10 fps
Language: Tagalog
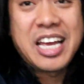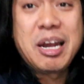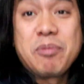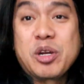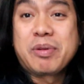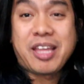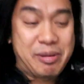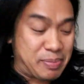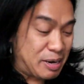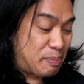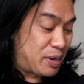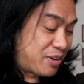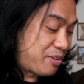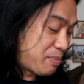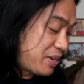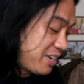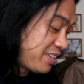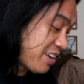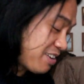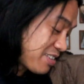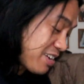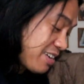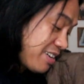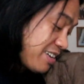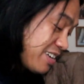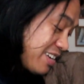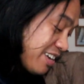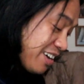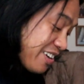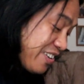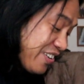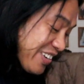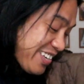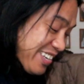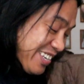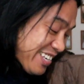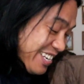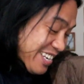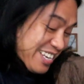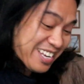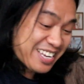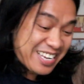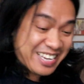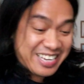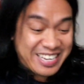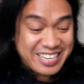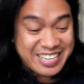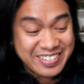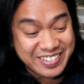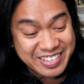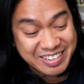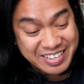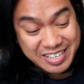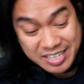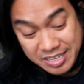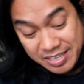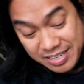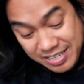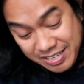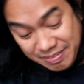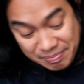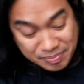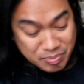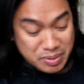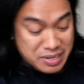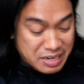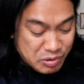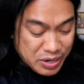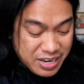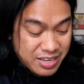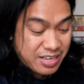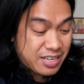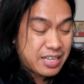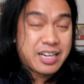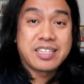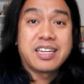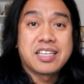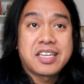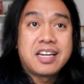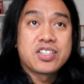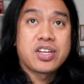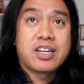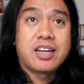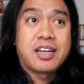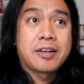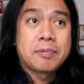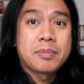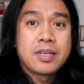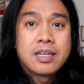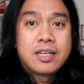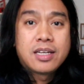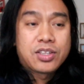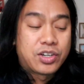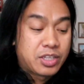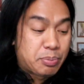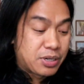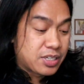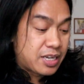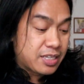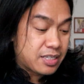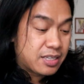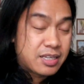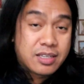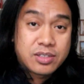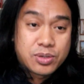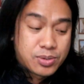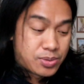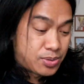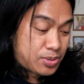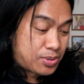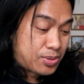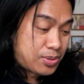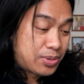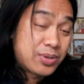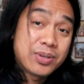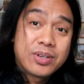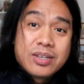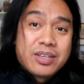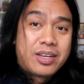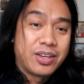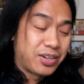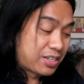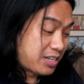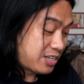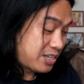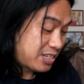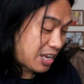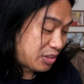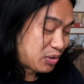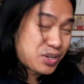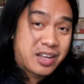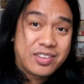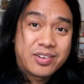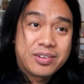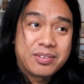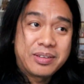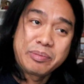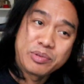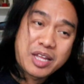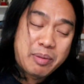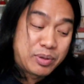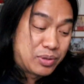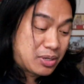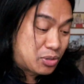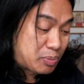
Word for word: Alam niyo naman tayong Pilipino, mahilig tayo sa karaoke. Eh, ayun. Binili ko na. Kasi nag-sale siya ng 30%. So, Ayun, saktong-sakto. Nagpunta kami dun sa